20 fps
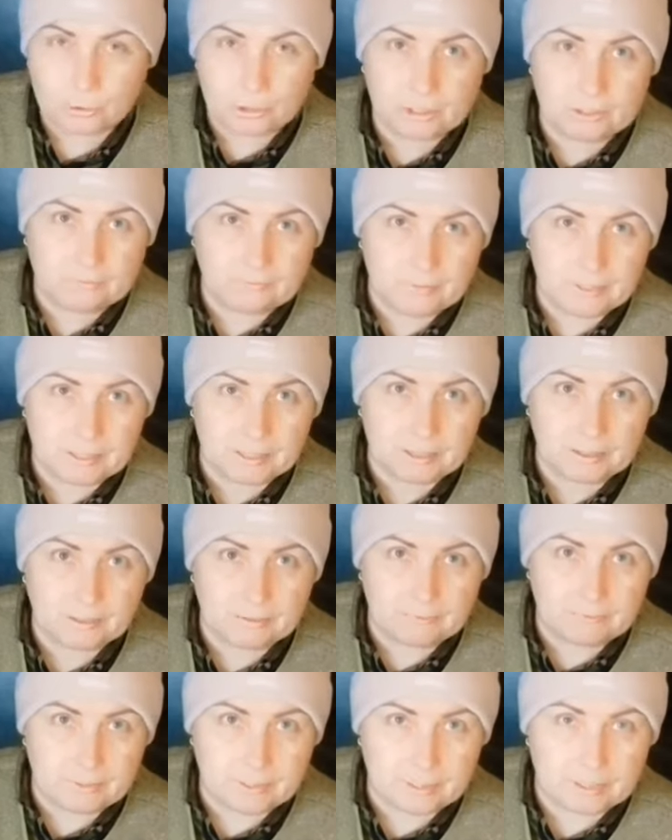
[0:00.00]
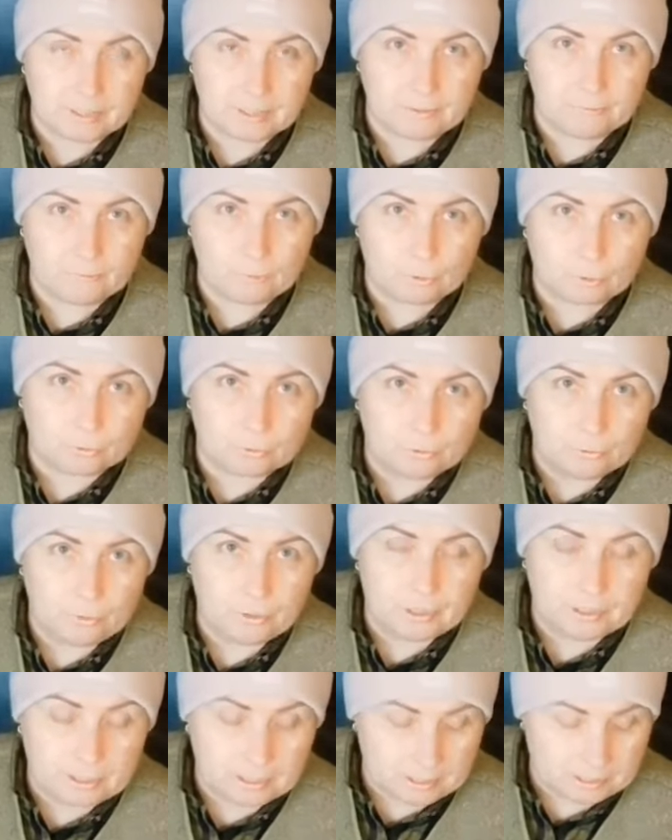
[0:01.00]
до уже высад, высадки в грунт.
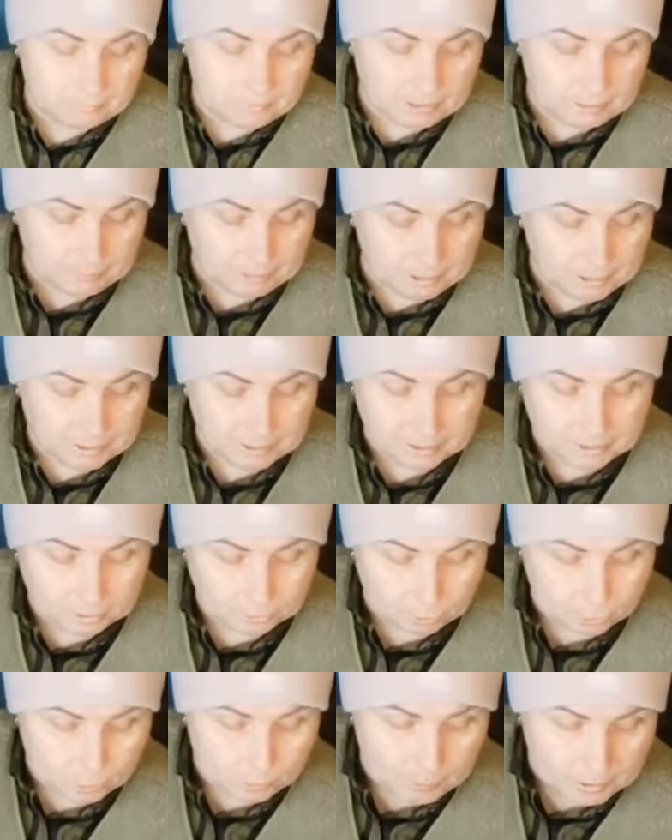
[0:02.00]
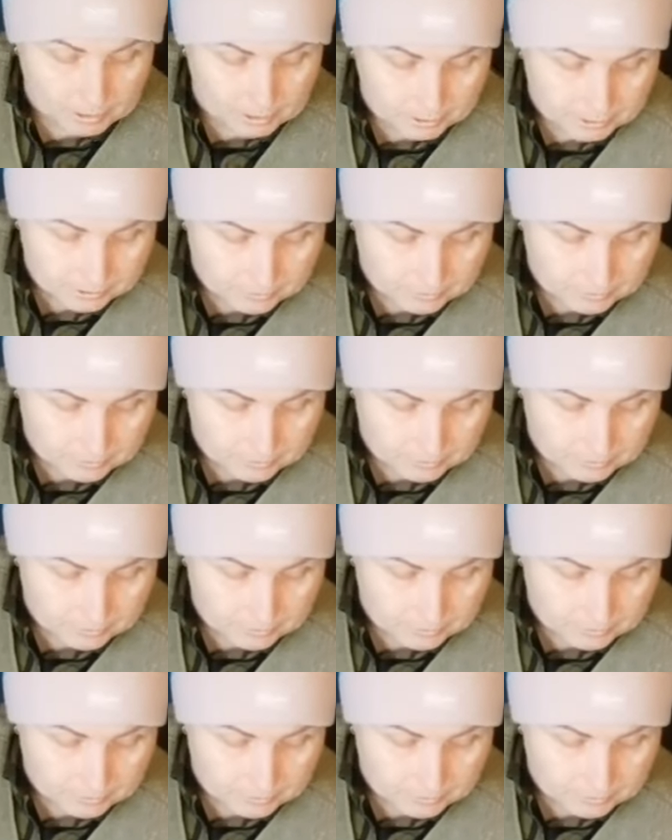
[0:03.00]
Ну, естественно, в теплицах я тоже